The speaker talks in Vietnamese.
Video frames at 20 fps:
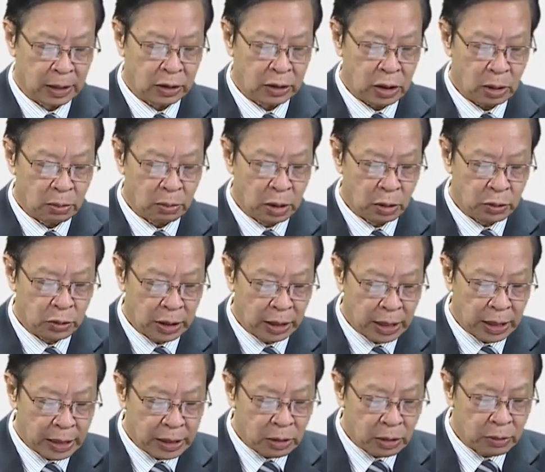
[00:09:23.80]
trong điều trị
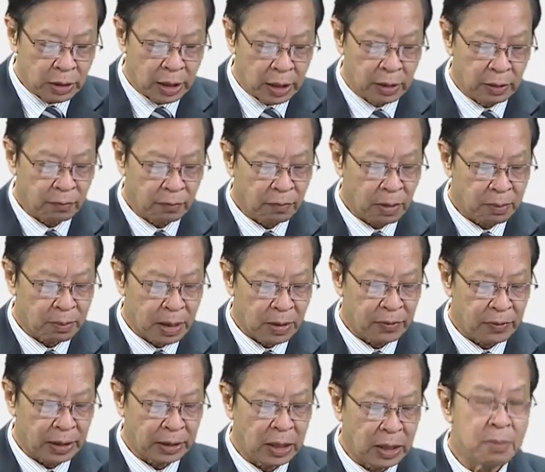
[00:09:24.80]
đái tháo đường và bảo
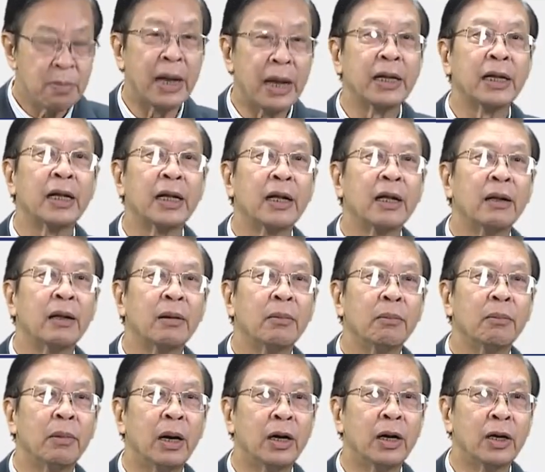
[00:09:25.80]
vệ tim mạch
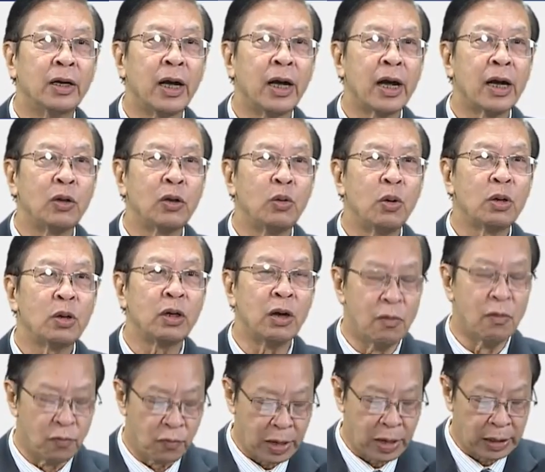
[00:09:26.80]
bởi các cái thuốc
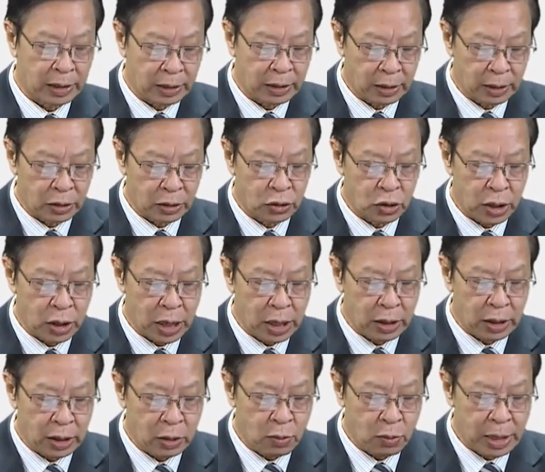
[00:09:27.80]
đồng vận
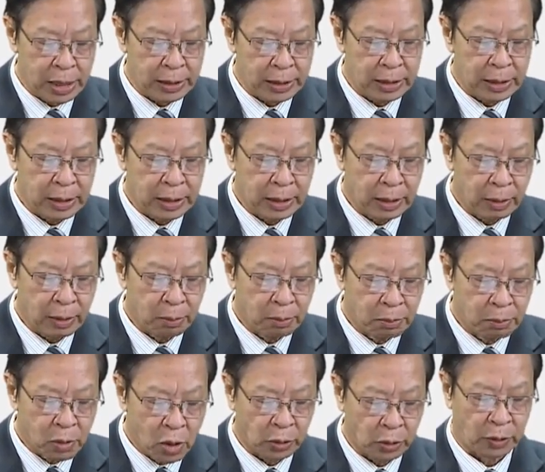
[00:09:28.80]
GNT1
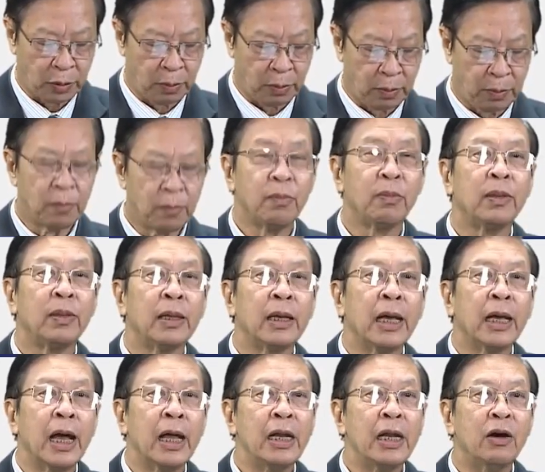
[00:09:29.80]
1
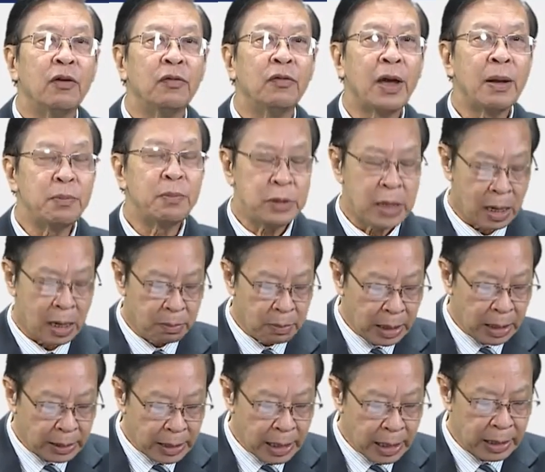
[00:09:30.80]
các liệu pháp chặn
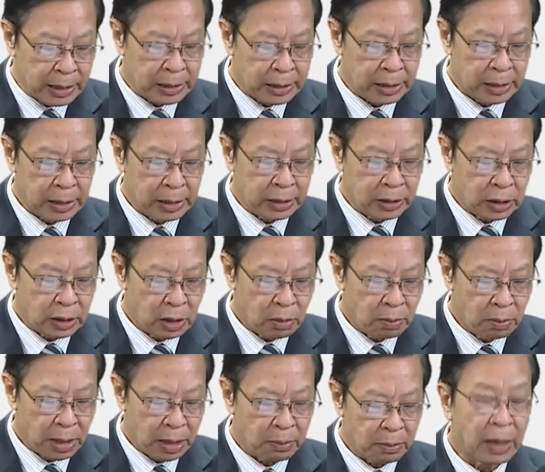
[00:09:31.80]
beta
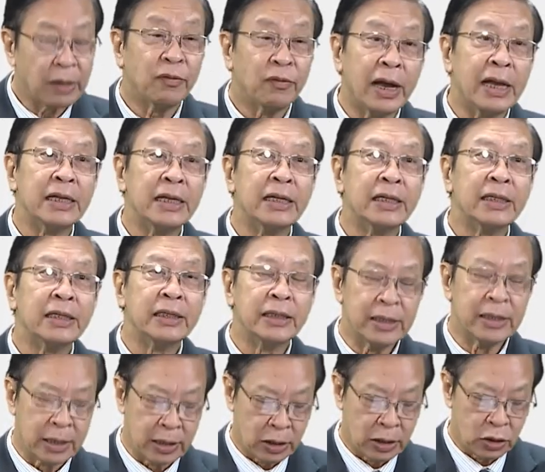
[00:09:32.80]
trong bệnh mạch vành,
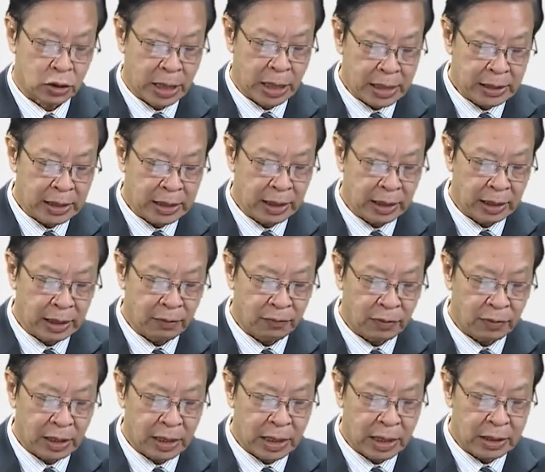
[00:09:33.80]
giá trị
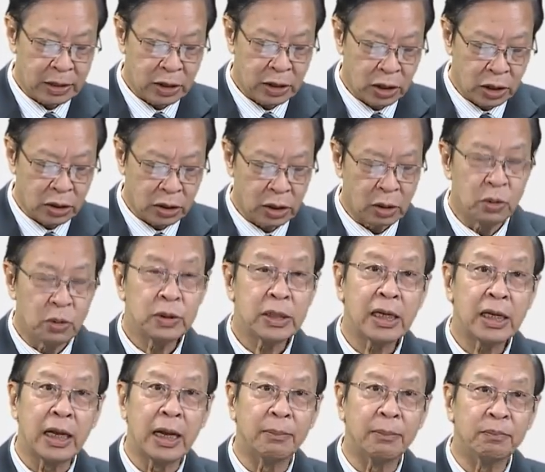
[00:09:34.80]
và các chỉ dấu
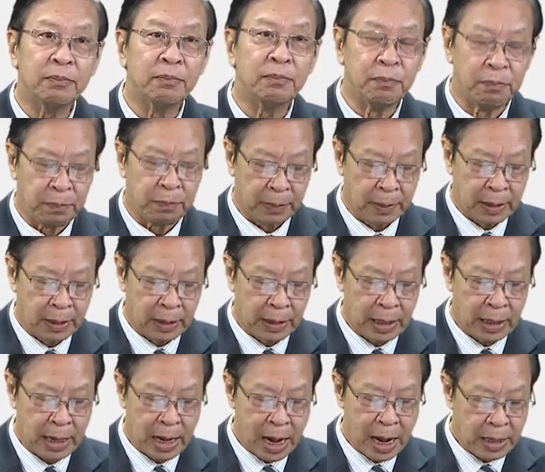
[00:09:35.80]
xét nghiệm uh,
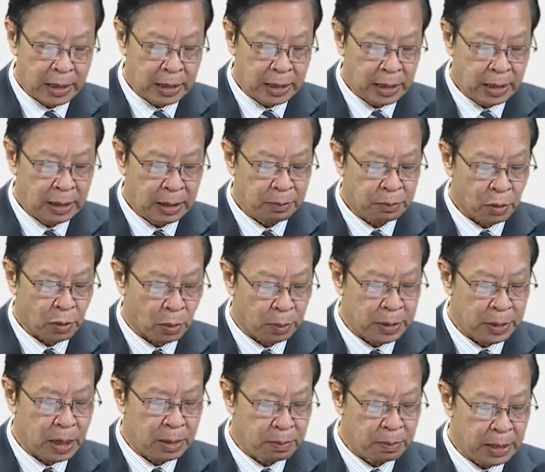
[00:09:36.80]
à,
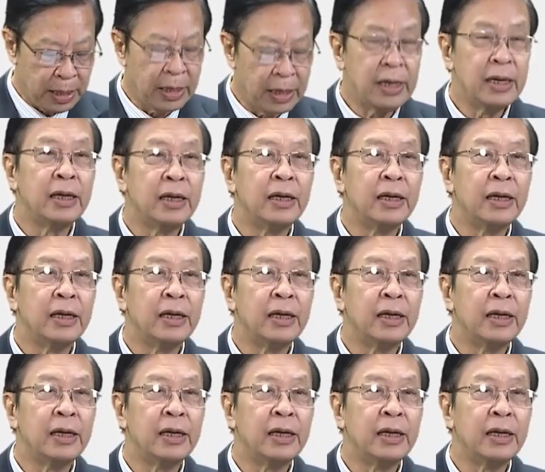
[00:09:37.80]
NT-proBNP,